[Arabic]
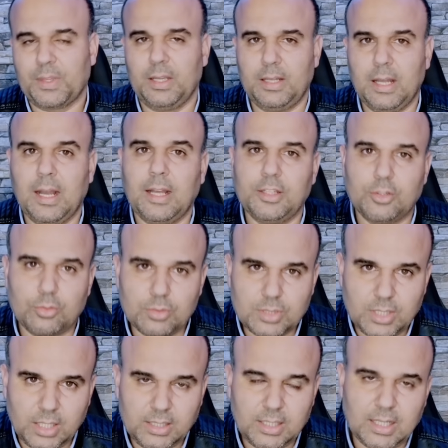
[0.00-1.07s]
هنا غادي يكون
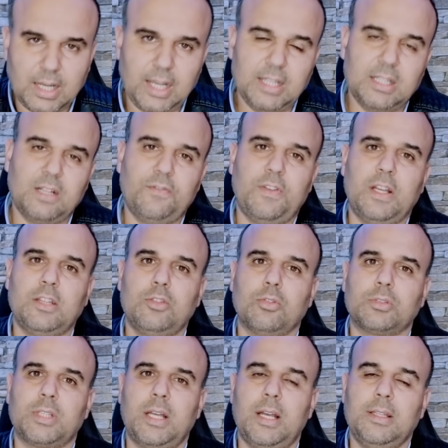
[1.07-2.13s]
التعديل ايضا في هذه
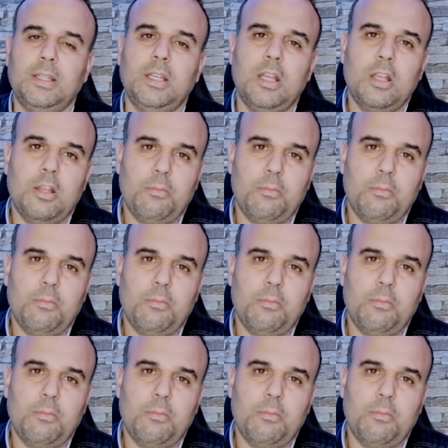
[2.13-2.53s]
النقطه هذه